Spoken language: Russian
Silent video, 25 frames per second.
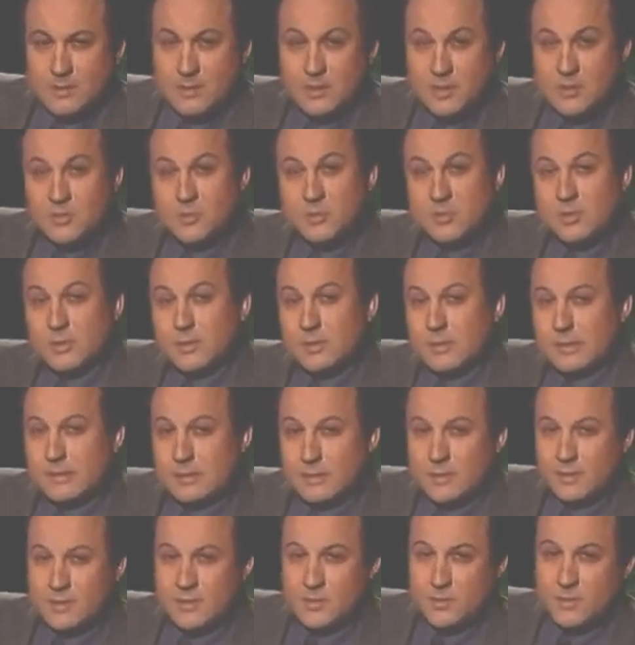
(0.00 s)
Здравствуйте,
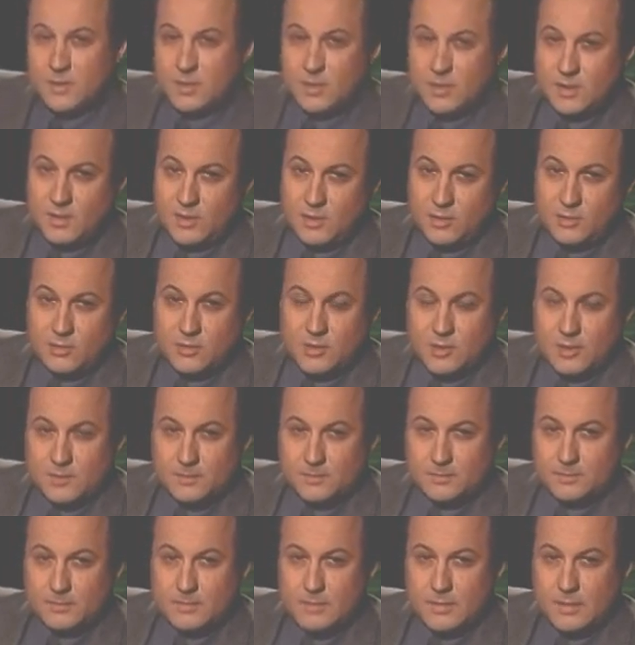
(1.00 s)
господа хорошие.
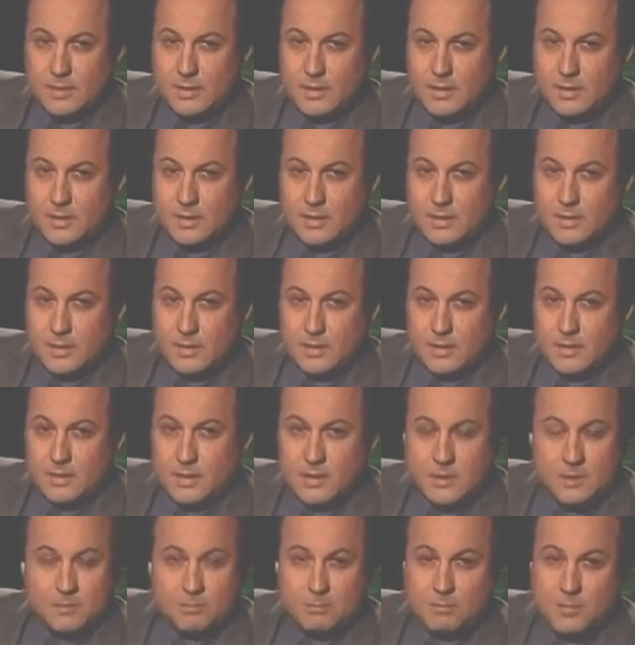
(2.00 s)

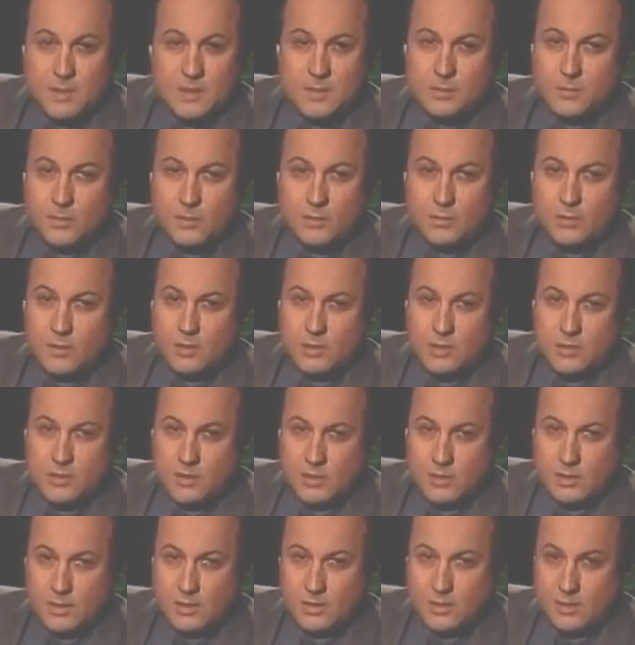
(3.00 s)
Я без
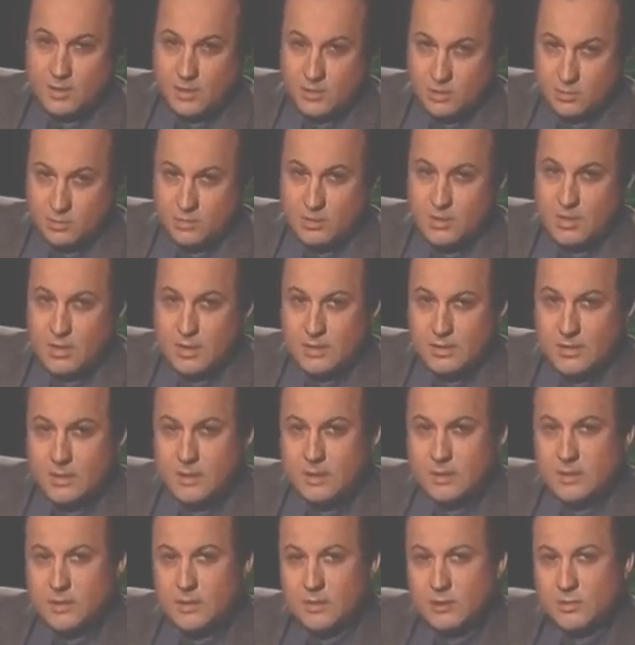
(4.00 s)
преувеличения хочу
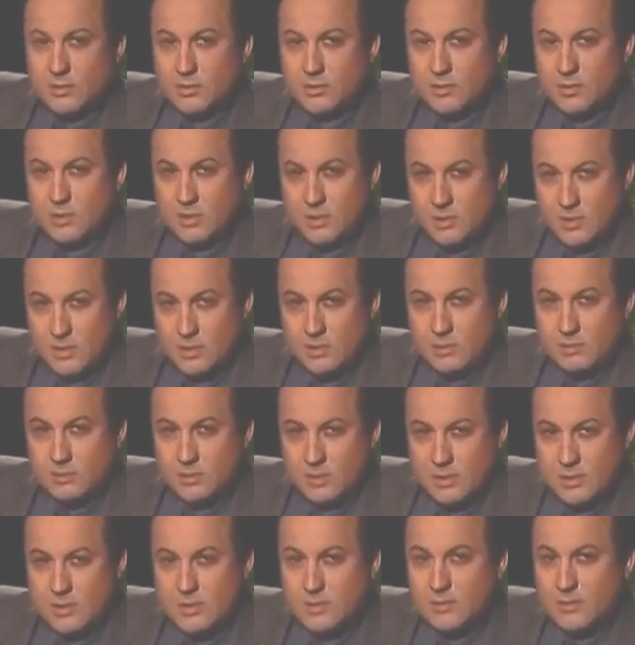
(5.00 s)
сказать, что сейчас у
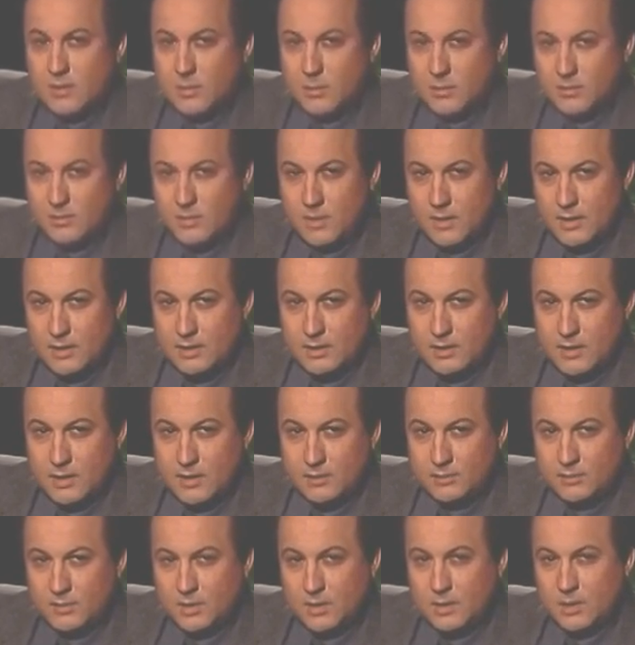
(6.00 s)
нас с вами в
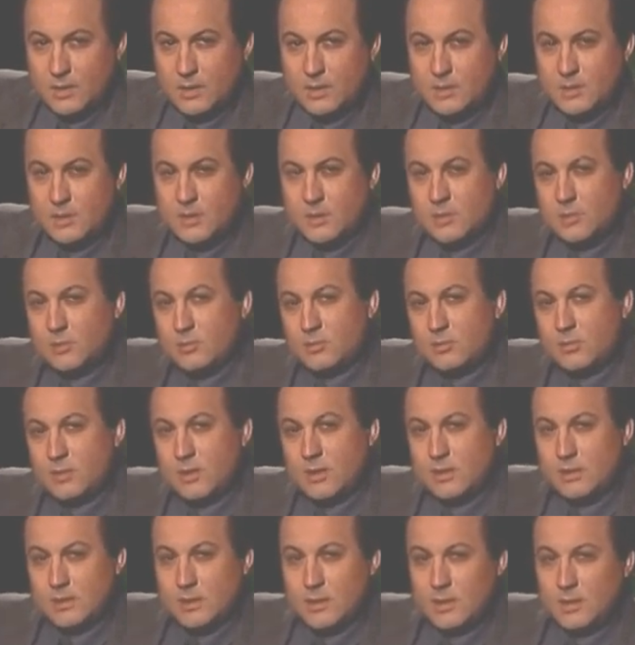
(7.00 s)
гостях в 13-й студии
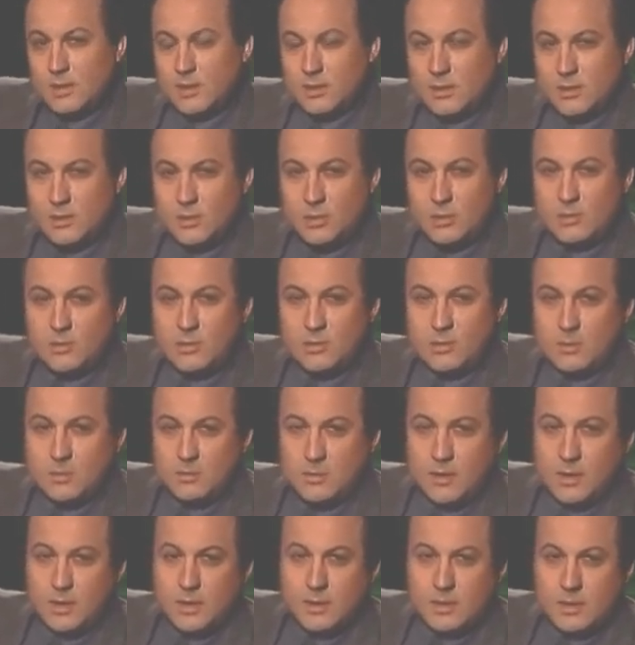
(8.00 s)
Останкина на 4
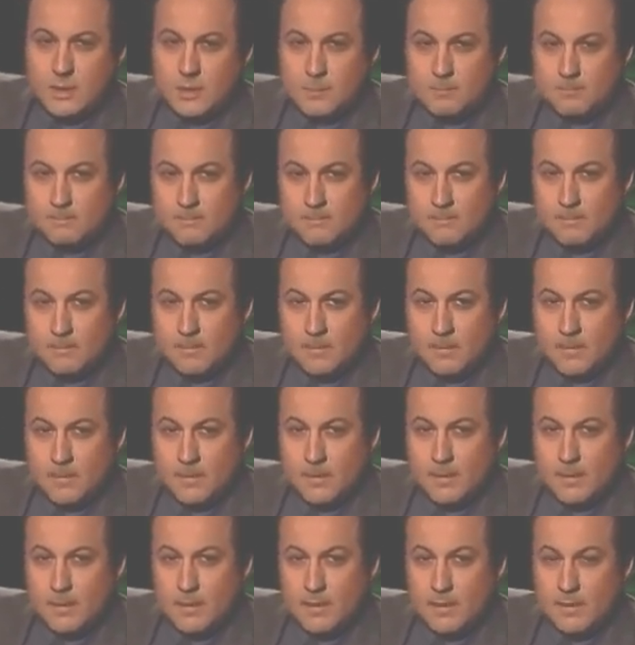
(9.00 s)
канале
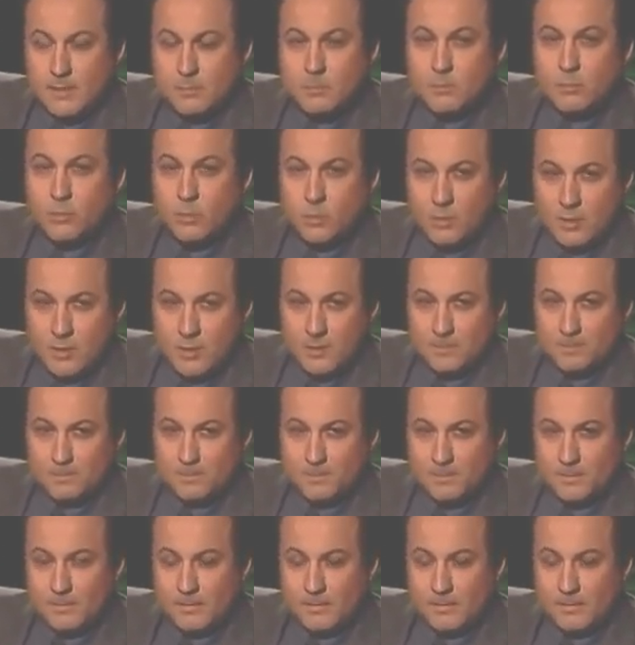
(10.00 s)
«Эпоха».